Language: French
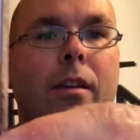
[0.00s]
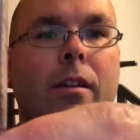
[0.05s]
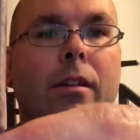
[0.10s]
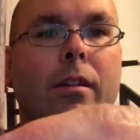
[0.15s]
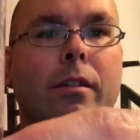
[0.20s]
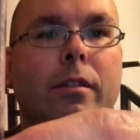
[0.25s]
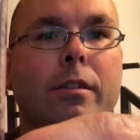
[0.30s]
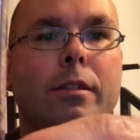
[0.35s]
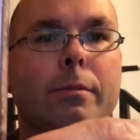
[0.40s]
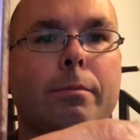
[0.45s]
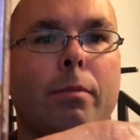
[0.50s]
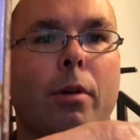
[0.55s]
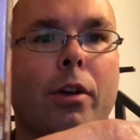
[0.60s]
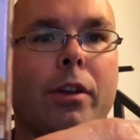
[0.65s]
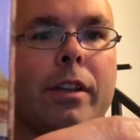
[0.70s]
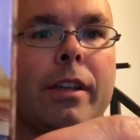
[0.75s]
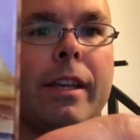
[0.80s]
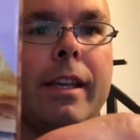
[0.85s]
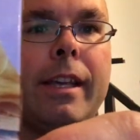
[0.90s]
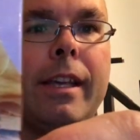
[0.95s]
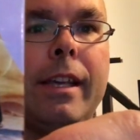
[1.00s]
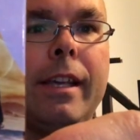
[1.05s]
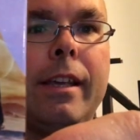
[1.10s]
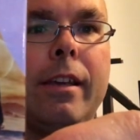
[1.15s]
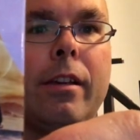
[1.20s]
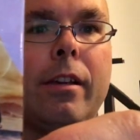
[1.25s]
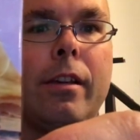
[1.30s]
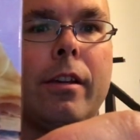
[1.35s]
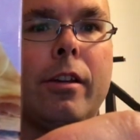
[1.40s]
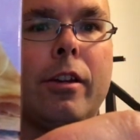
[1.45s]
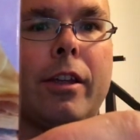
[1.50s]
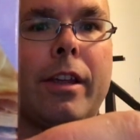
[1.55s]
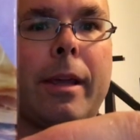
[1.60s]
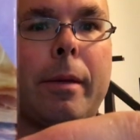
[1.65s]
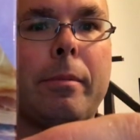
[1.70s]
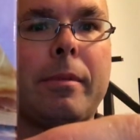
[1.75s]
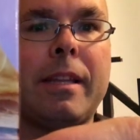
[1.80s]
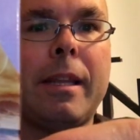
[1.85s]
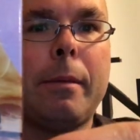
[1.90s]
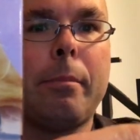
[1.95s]
euh, Spock et le
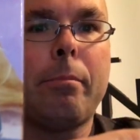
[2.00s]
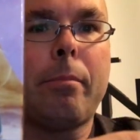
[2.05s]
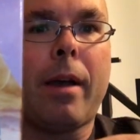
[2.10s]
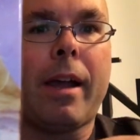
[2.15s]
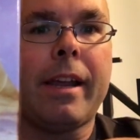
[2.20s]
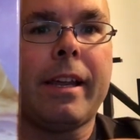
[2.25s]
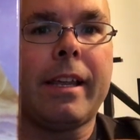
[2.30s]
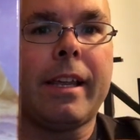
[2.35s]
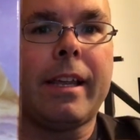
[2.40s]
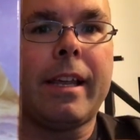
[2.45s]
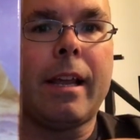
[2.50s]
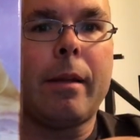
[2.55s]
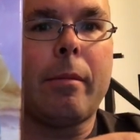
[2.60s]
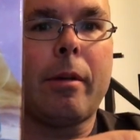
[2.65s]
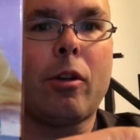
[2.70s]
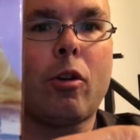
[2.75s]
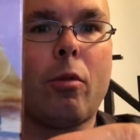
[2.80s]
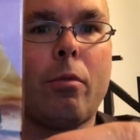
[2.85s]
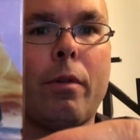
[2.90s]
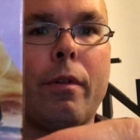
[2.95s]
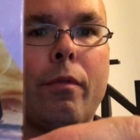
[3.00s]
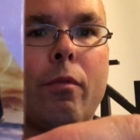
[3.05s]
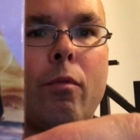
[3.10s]
capitaine Pike également qu'on peut